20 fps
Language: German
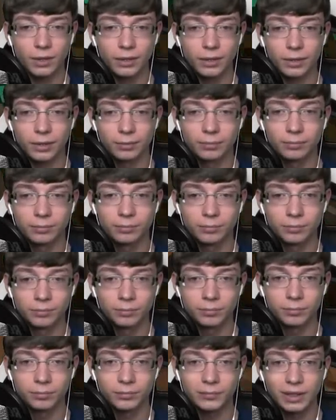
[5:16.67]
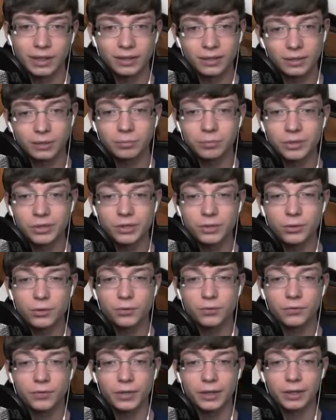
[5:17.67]
ähm, dann ist es ein bisschen
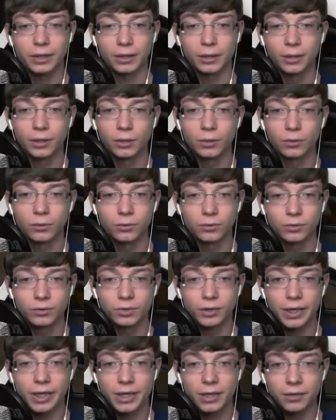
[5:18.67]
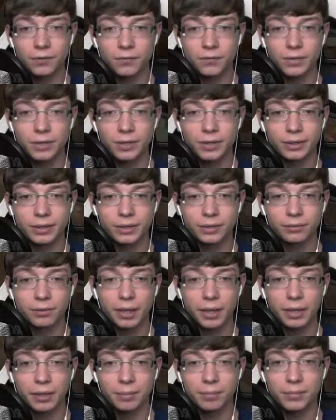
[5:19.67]
zu viel. Und ich finde, es ist
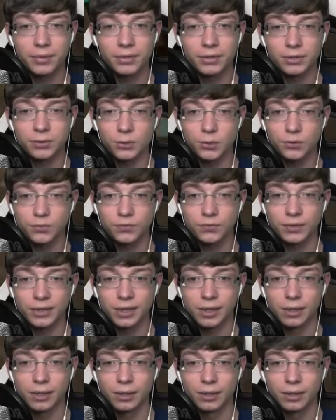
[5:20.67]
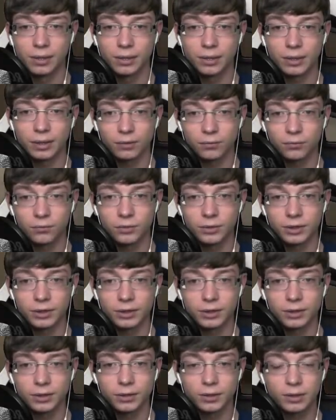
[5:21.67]
wirklich ein bisschen zu viel. Dafür
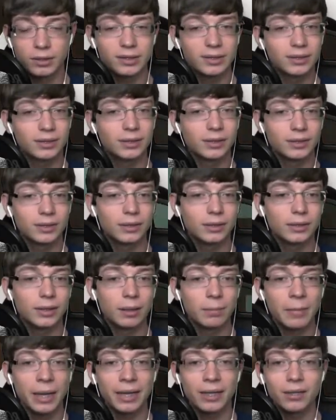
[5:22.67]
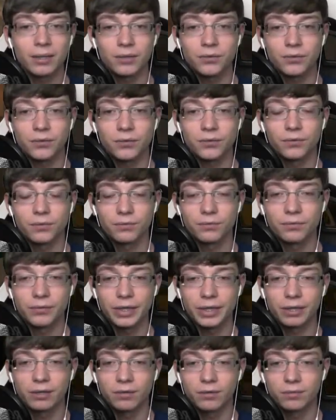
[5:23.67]
sind, ist, sind Diamanten
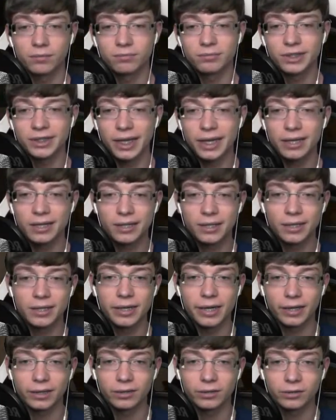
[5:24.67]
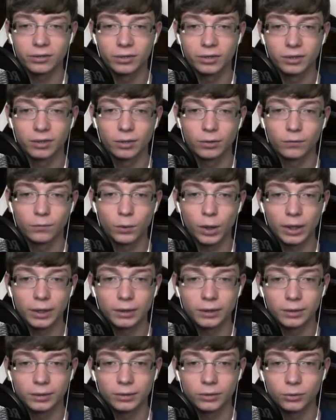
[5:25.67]
verseltenert
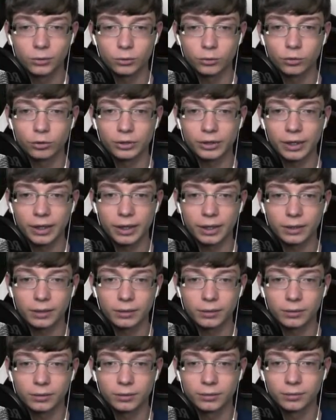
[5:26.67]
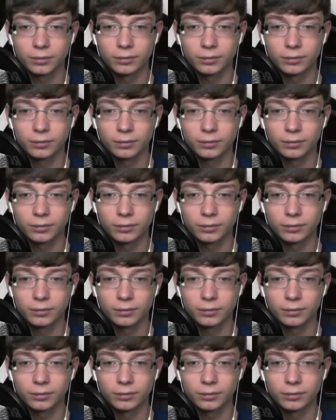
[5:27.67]
worden, sozusagen.